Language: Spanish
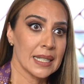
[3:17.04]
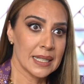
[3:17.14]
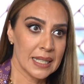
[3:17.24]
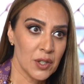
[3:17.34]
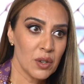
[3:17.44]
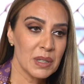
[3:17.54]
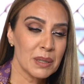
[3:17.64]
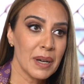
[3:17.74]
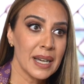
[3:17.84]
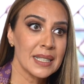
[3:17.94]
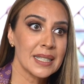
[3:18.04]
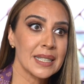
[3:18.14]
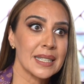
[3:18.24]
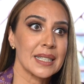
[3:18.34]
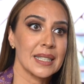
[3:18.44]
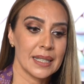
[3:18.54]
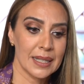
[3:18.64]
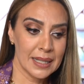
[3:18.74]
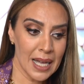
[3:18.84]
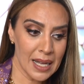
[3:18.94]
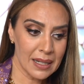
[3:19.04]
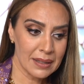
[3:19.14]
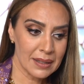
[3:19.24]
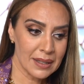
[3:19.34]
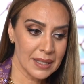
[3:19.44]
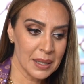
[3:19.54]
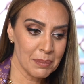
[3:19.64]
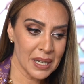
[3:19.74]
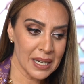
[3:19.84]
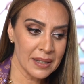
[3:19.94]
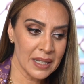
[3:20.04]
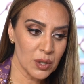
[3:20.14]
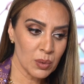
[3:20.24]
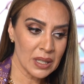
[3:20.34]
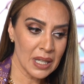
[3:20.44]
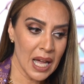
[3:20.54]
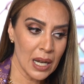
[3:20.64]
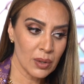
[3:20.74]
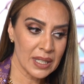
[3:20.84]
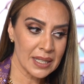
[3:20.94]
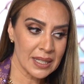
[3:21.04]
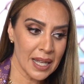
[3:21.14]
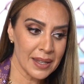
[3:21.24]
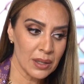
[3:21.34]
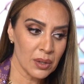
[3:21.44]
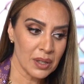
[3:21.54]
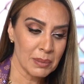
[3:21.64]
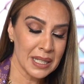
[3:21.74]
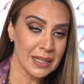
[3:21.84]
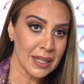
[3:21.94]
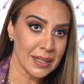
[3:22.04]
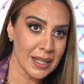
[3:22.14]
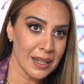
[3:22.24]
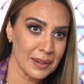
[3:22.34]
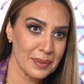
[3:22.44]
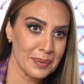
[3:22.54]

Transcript: Ser yo misma es dar siempre rienda suelta a lo que está dentro de mí, que es el ser.